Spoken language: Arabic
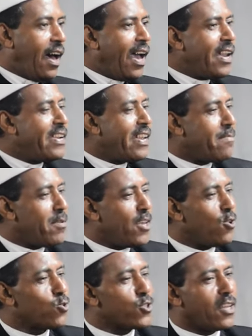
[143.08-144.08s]

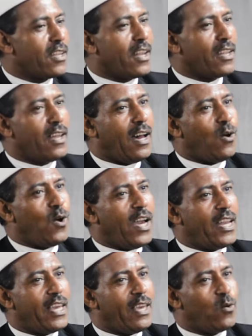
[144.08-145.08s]
النبي صلى الله
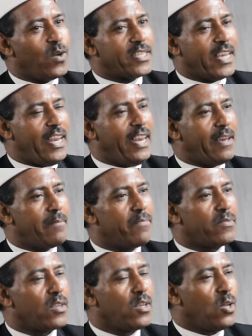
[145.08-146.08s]
عليه وسلم